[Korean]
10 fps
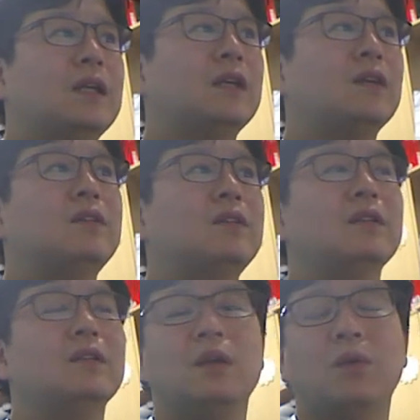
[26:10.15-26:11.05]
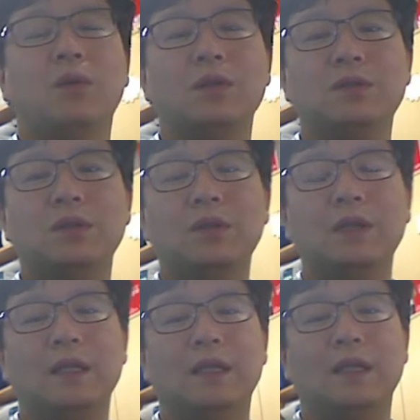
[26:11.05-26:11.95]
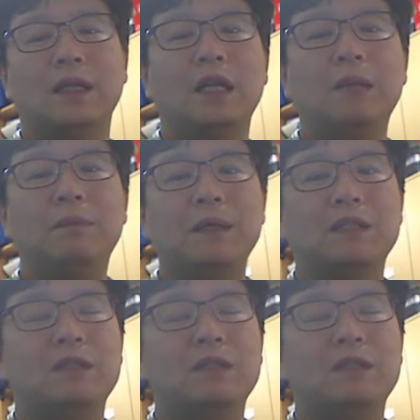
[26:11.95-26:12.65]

이거는 골절이 아니라 일반